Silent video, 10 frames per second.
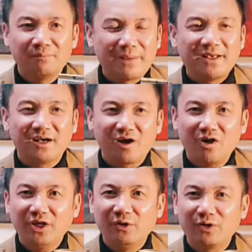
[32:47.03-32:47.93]
bây giờ
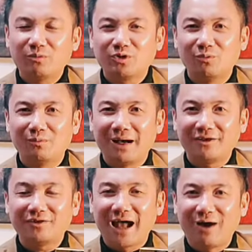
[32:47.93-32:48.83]
có nhiều cái đông trùng mà
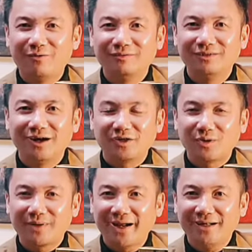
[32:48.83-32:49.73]
nhân tạo họ
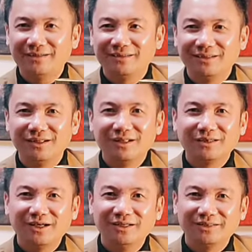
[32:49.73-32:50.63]
trồng cấy
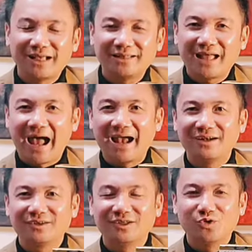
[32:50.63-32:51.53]
từ Tây
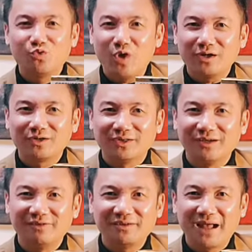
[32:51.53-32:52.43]
Tạng, từ Trung Quốc rồi
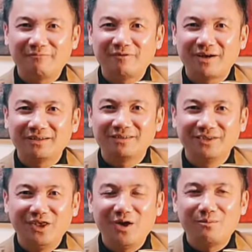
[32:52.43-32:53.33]
từ Việt Nam vân vân.
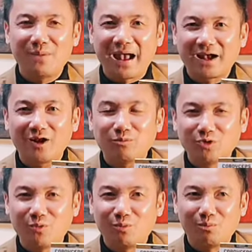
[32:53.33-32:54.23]
Nhưng mà cái đông
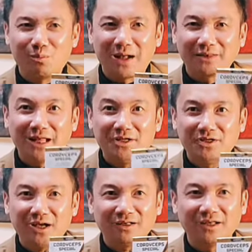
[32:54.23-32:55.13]
trùng mà tinh
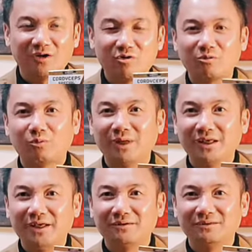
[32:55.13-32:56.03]
chất từ con đông trùng thiên
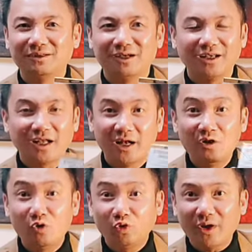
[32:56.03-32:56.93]
nhiên ở trên
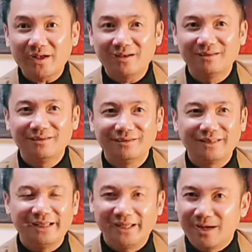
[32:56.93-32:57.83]
đỉnh núi tuyết á,
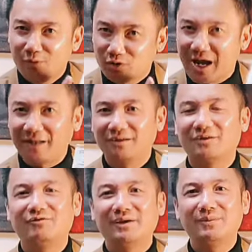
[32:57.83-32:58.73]
thì chỉ có Bhutan thôi
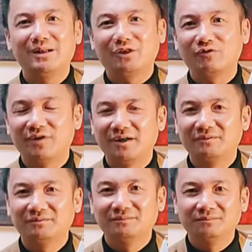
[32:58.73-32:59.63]
quý vị mới là tuyệt vời.
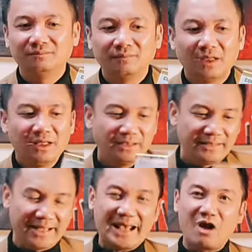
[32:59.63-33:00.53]

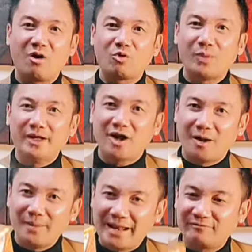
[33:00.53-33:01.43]
Thì cái nhà khoa học của Mỹ
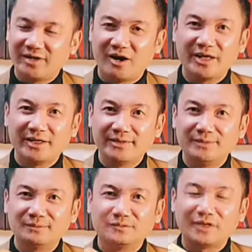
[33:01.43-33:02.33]
họ mới đem về họ nghiên
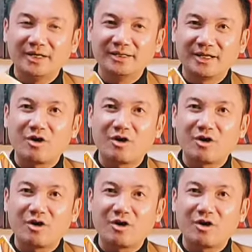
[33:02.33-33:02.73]
cứu từ cái